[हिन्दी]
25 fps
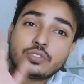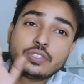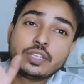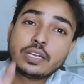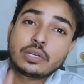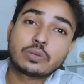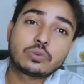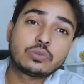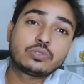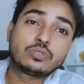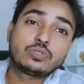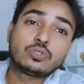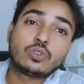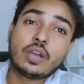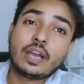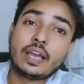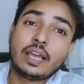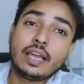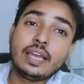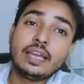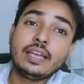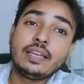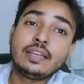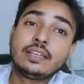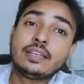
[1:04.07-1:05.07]
कुछ ना कुछ जो
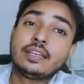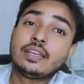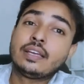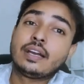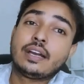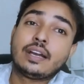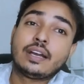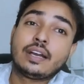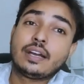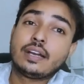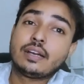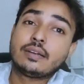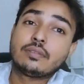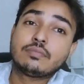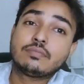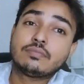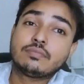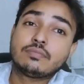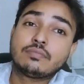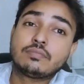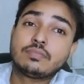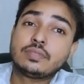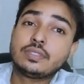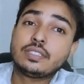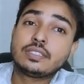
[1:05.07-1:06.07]
है
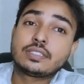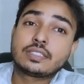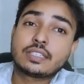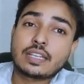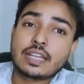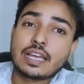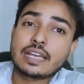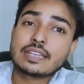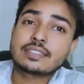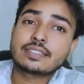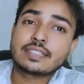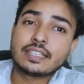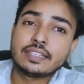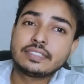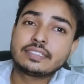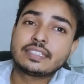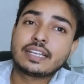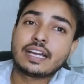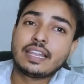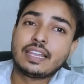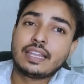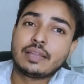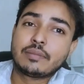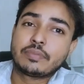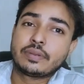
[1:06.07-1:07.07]
बीच का रास्ता
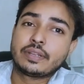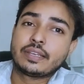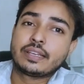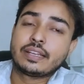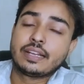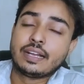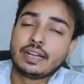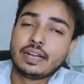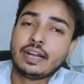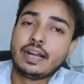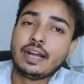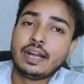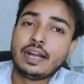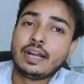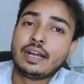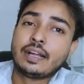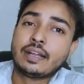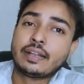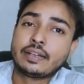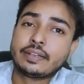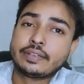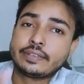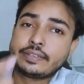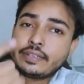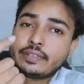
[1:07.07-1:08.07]
निकालना पड़ेगा हाँ
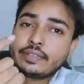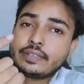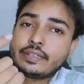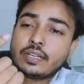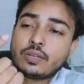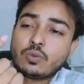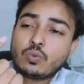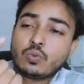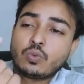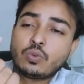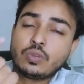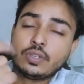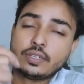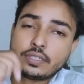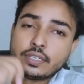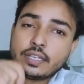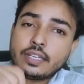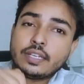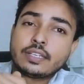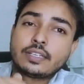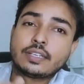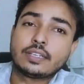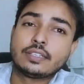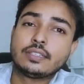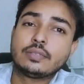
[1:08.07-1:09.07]
उंगली
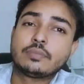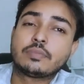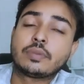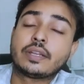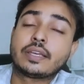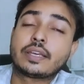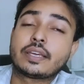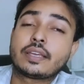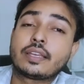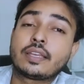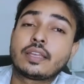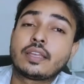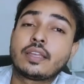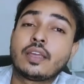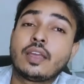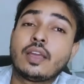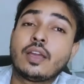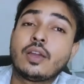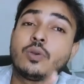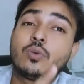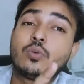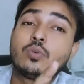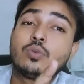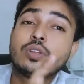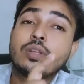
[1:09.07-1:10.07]
टेढ़ी करनी पड़ेगी
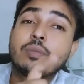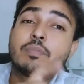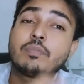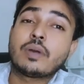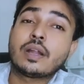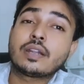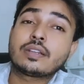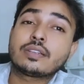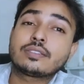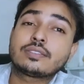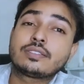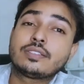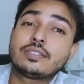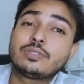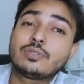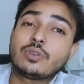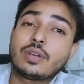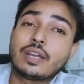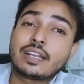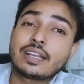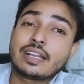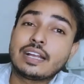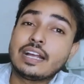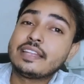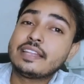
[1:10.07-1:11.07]
उन्हें फट से जो
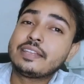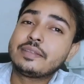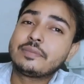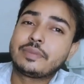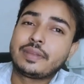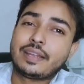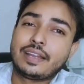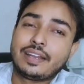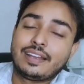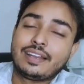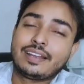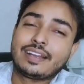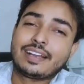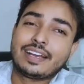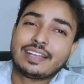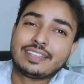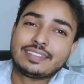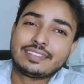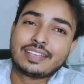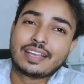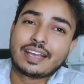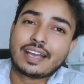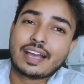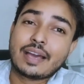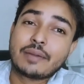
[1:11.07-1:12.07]
है गाने पे ऐड लगा
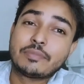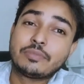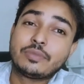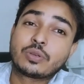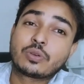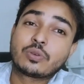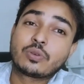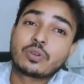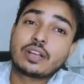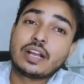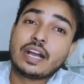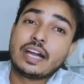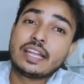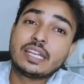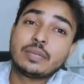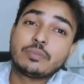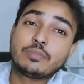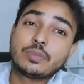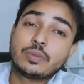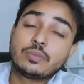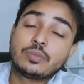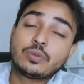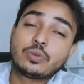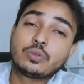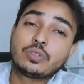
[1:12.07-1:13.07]
दिया अब देखो गाने
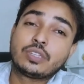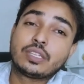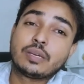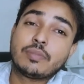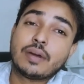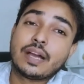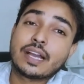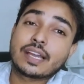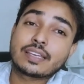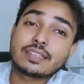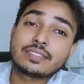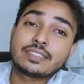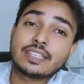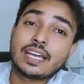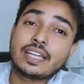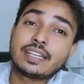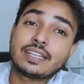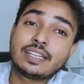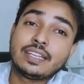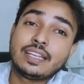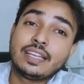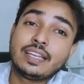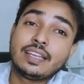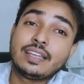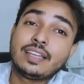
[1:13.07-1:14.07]
पे व्यू दबा के जा
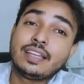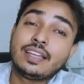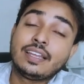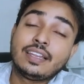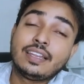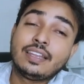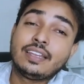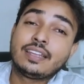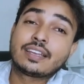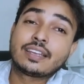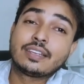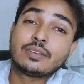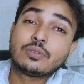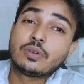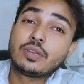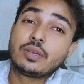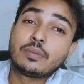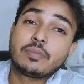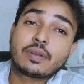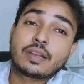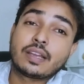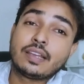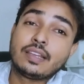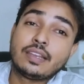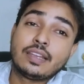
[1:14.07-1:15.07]
रहे हैं लेकिन वही
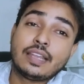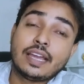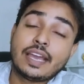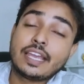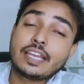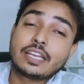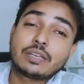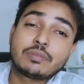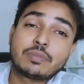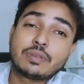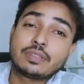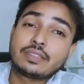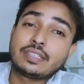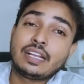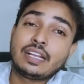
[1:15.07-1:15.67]
पर कहीं लाइक पे